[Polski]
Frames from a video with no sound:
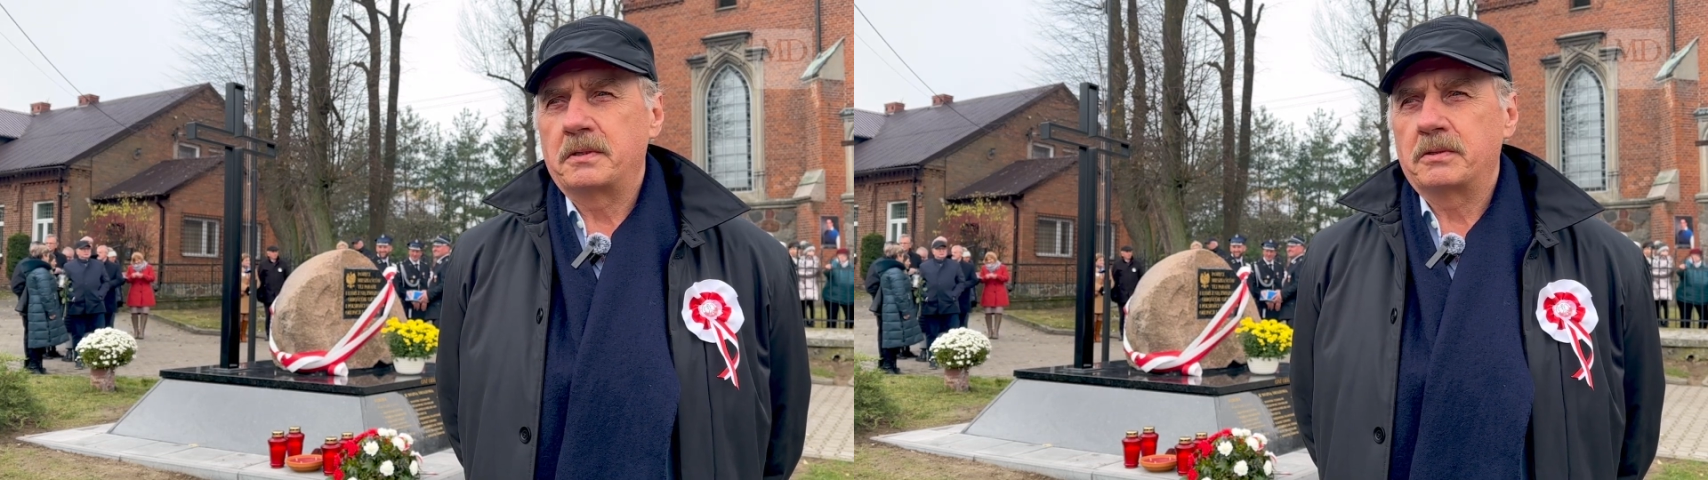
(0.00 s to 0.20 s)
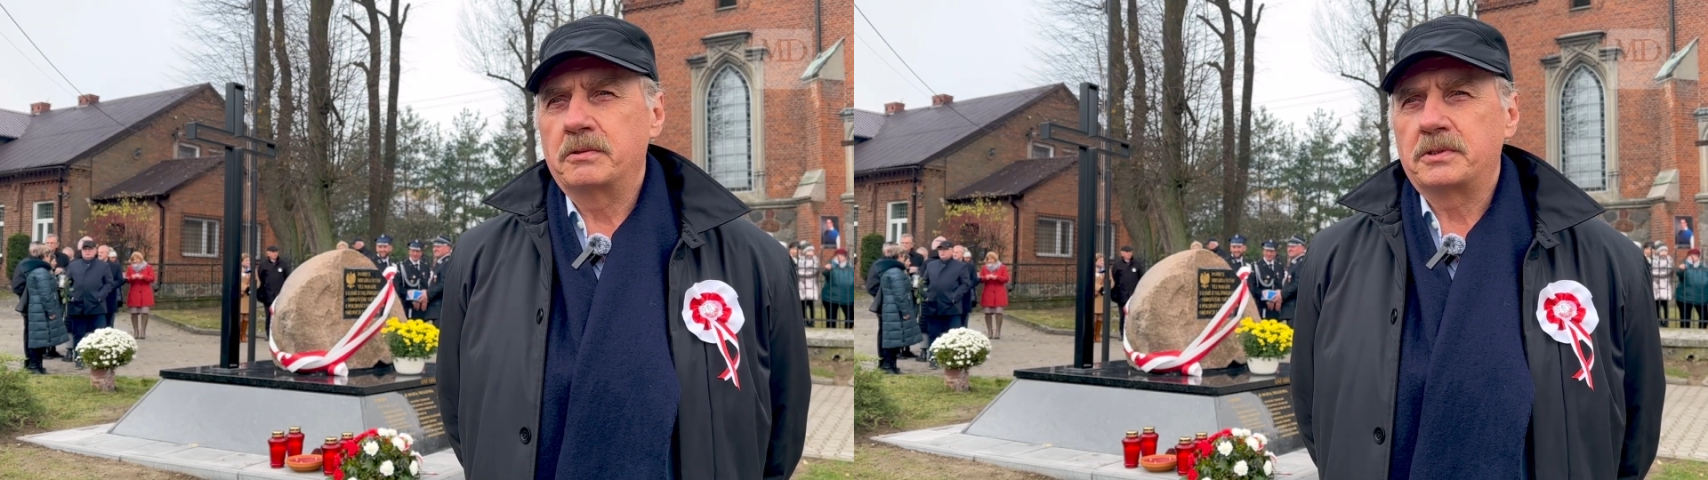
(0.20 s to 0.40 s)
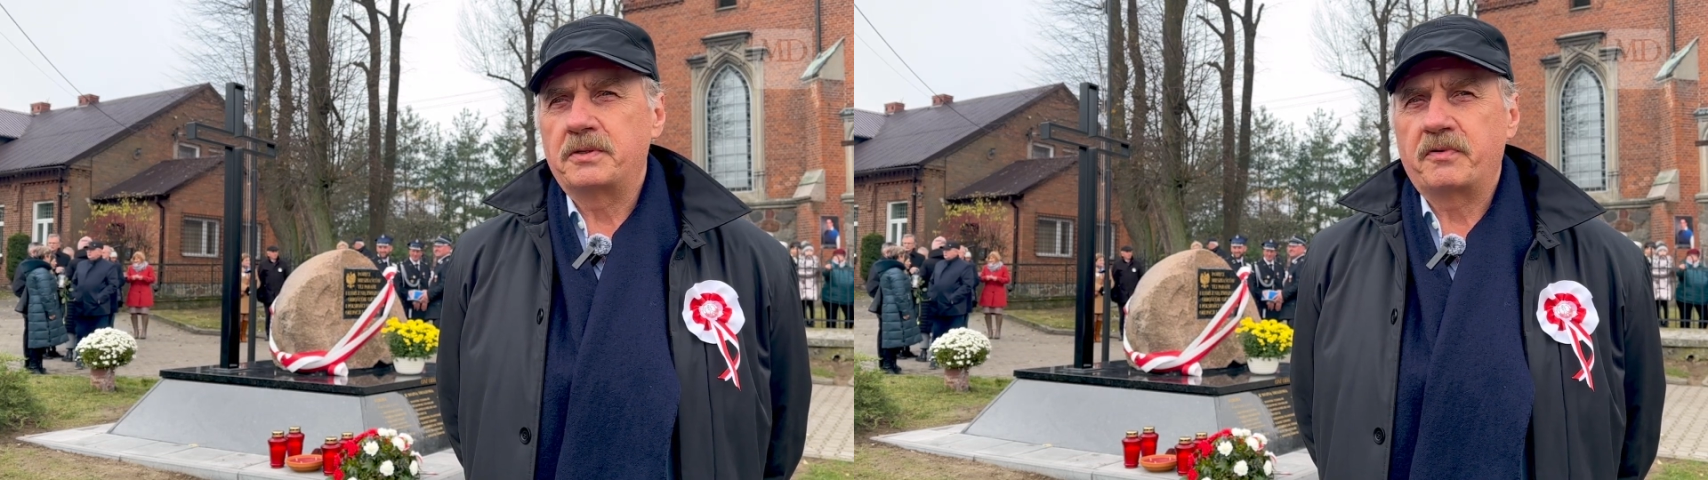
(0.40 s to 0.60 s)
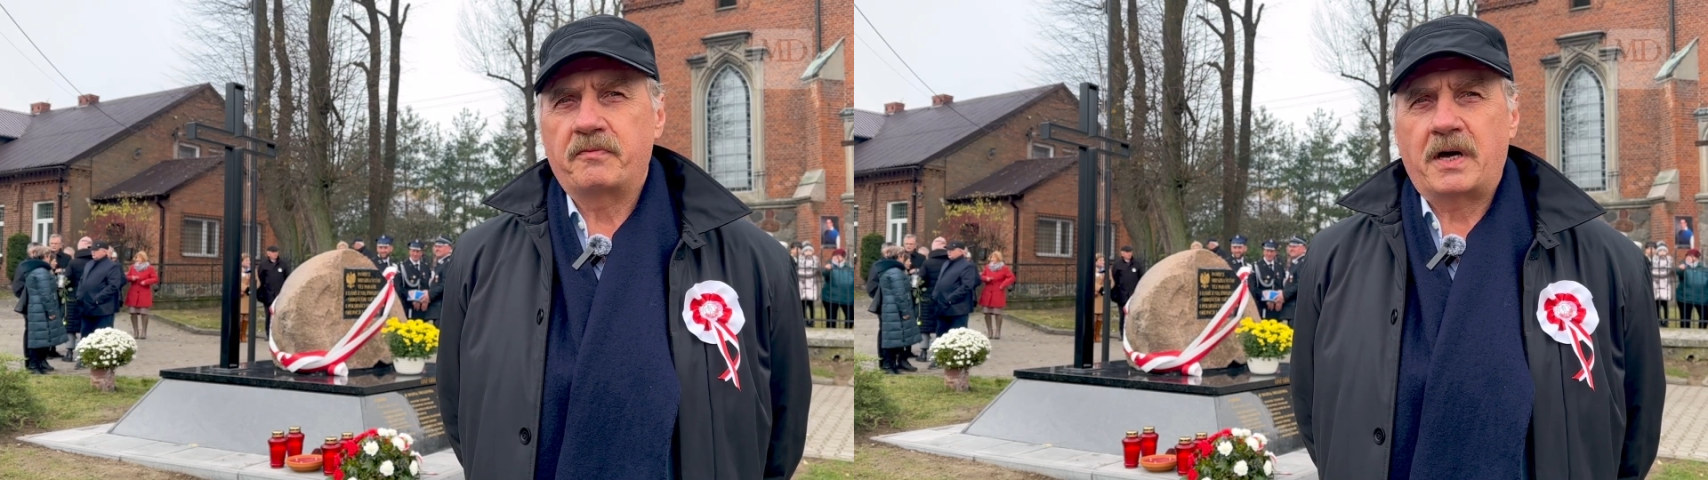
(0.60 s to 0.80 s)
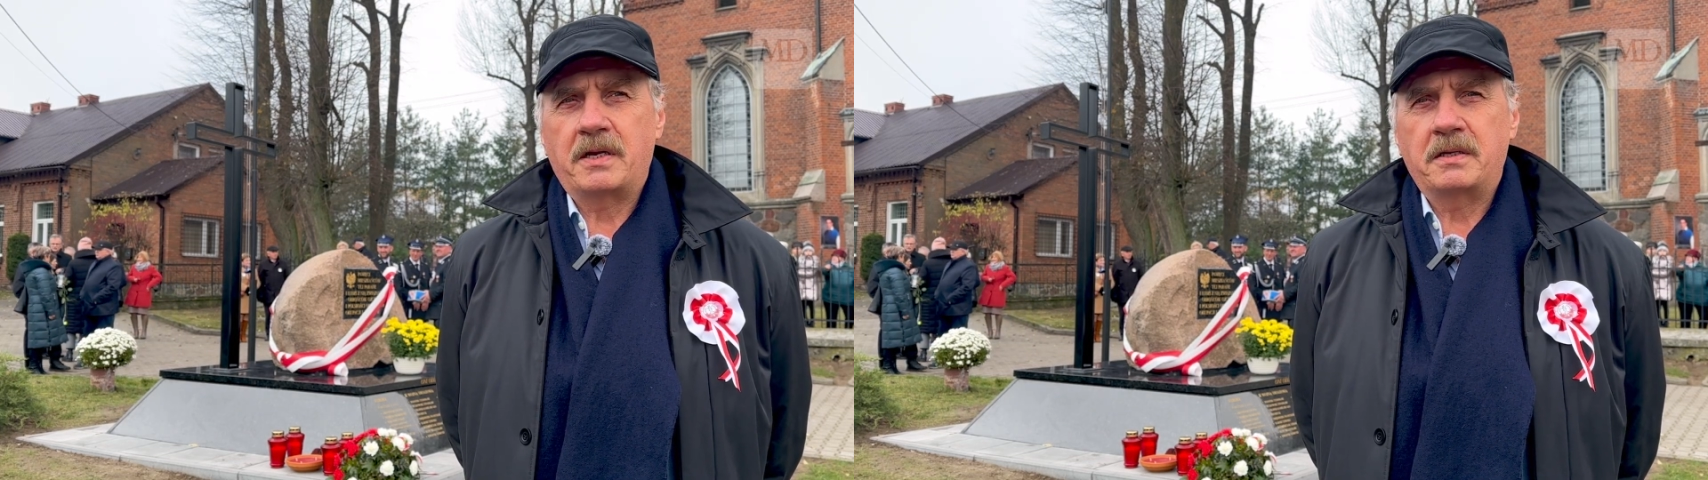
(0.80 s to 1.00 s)

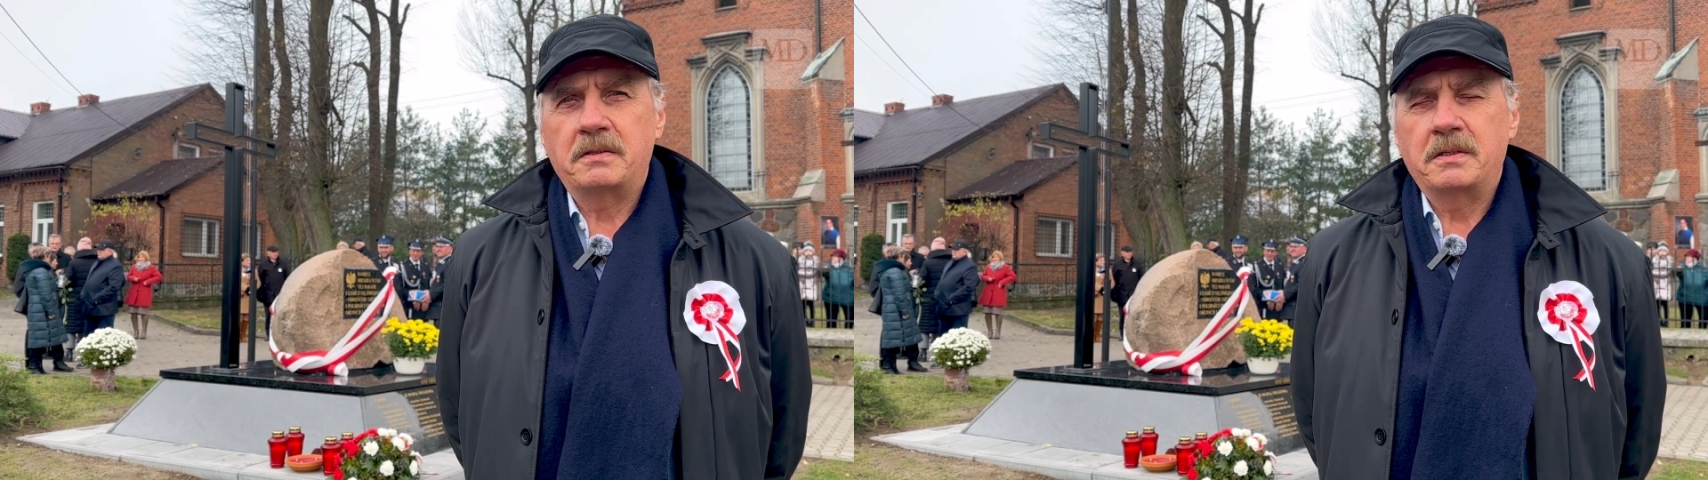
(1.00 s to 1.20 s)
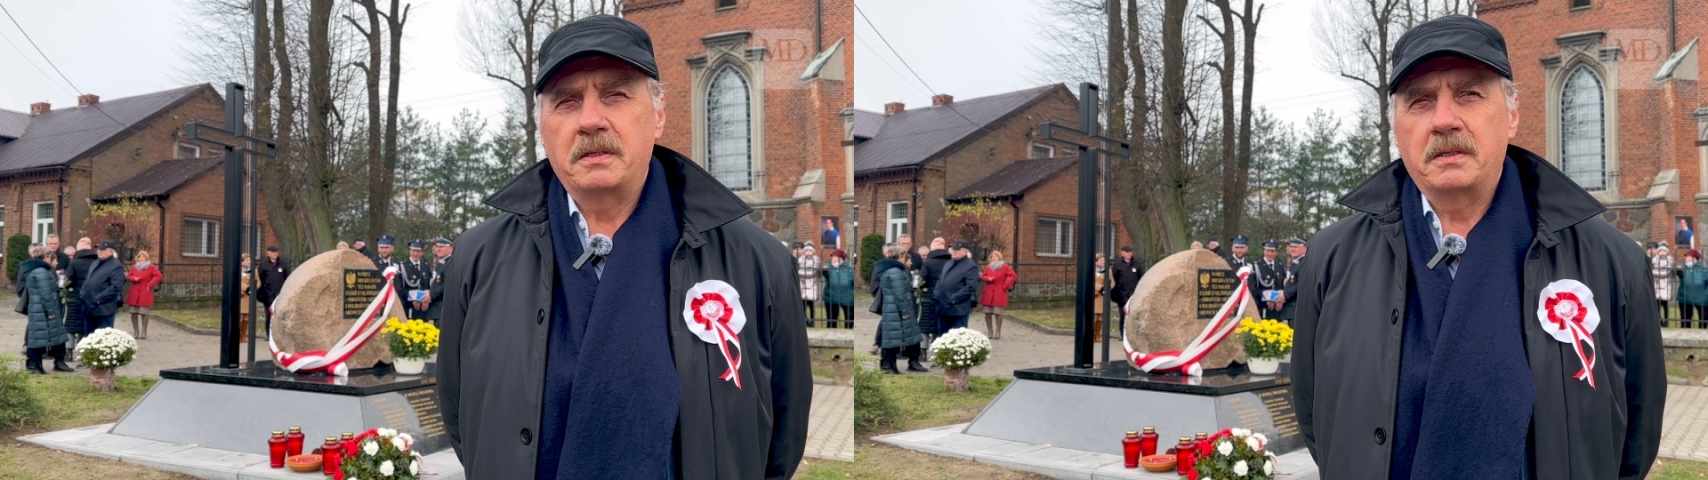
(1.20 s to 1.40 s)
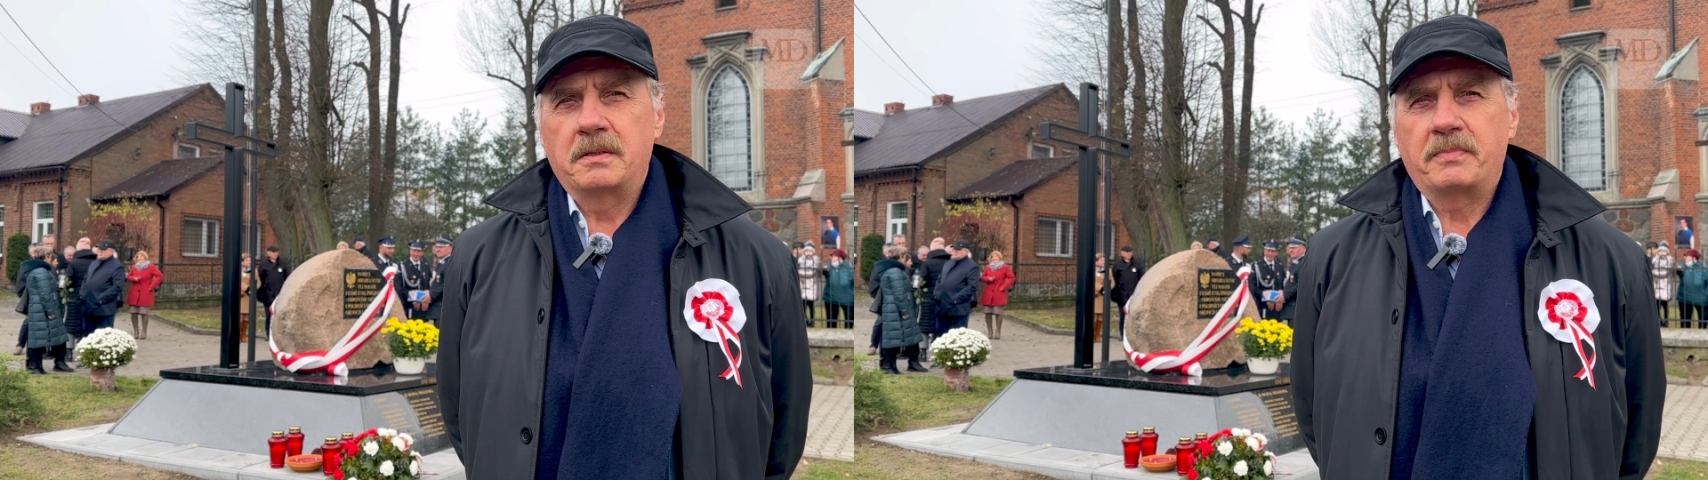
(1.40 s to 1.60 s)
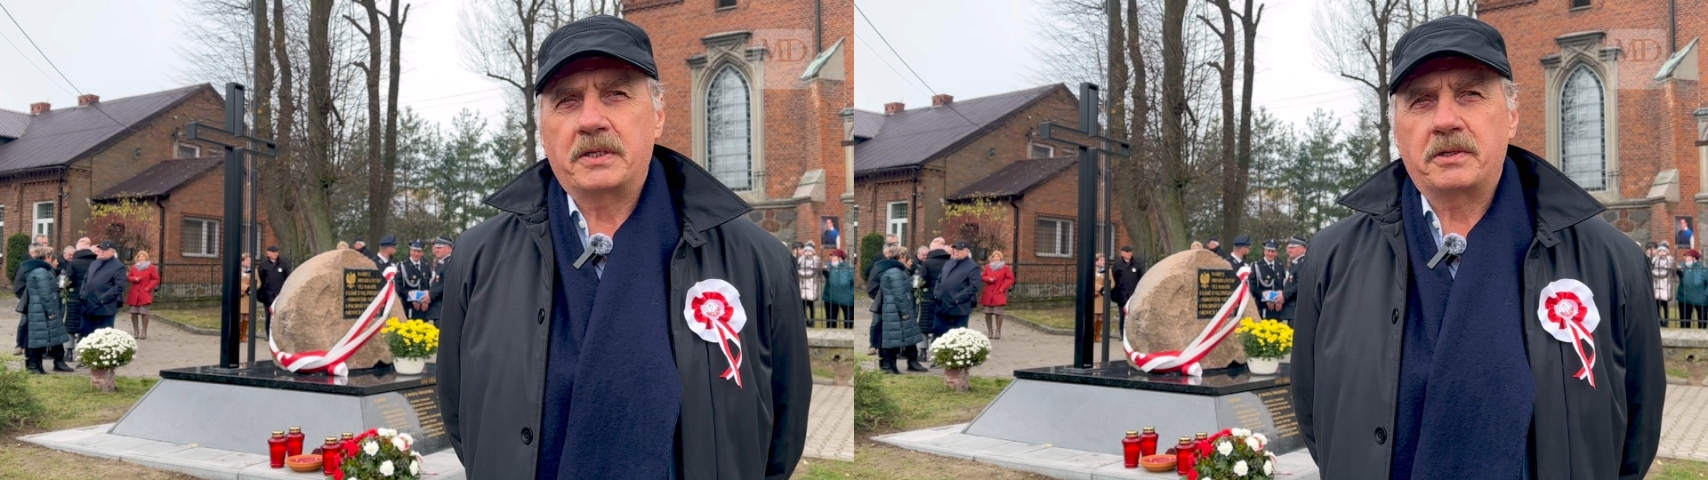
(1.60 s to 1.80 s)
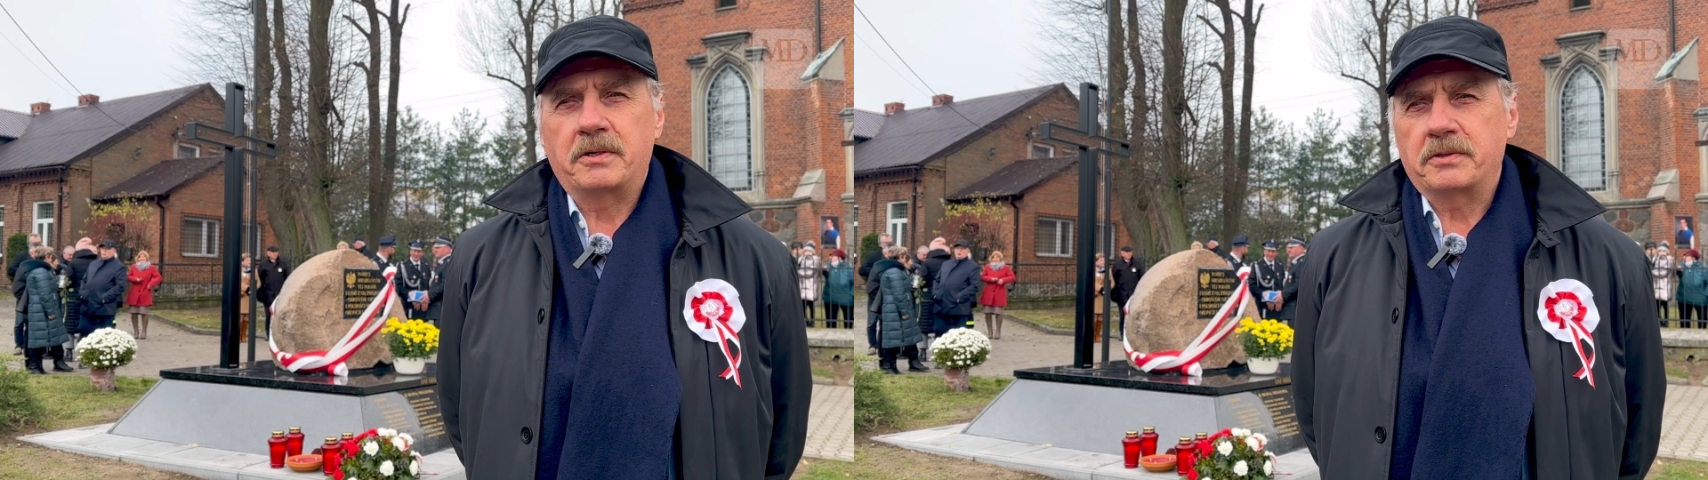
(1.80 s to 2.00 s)
kultywowali
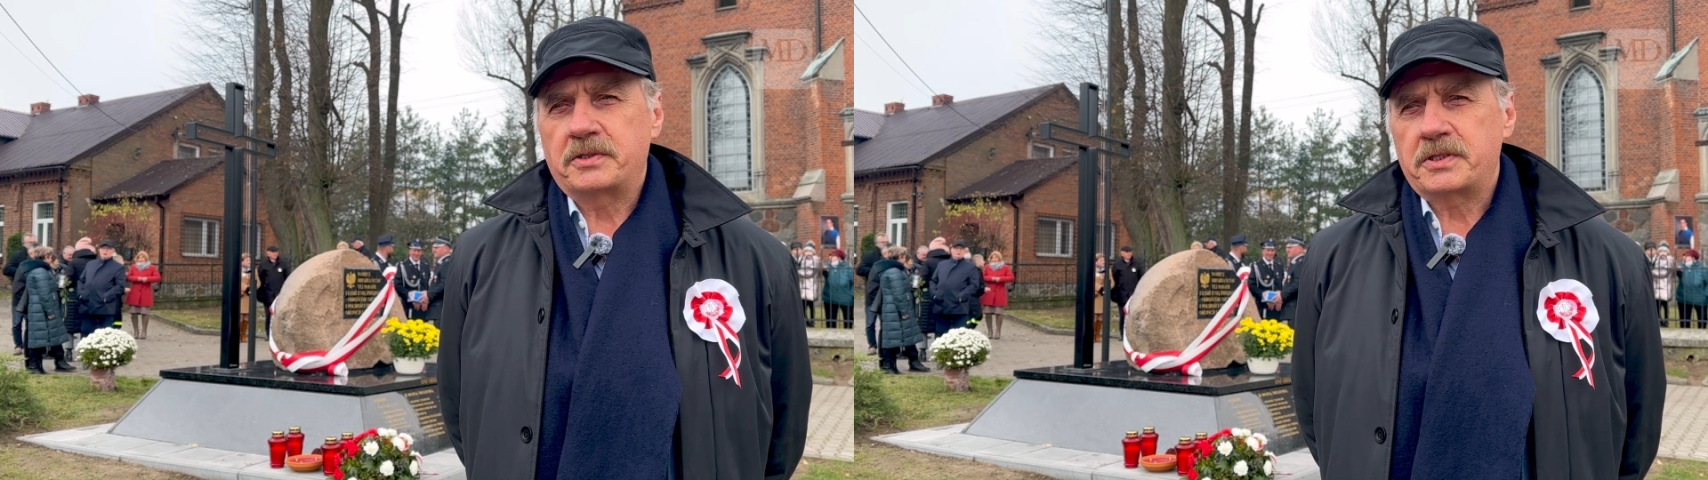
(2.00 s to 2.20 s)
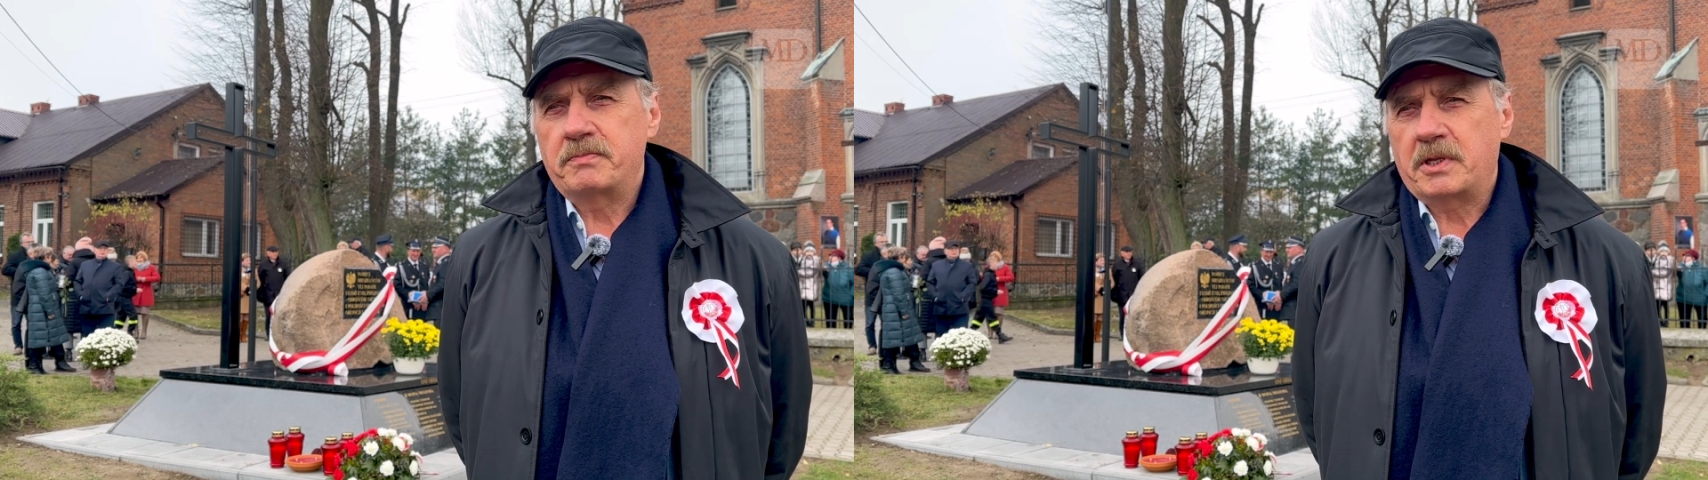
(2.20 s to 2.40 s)
patriotyzm,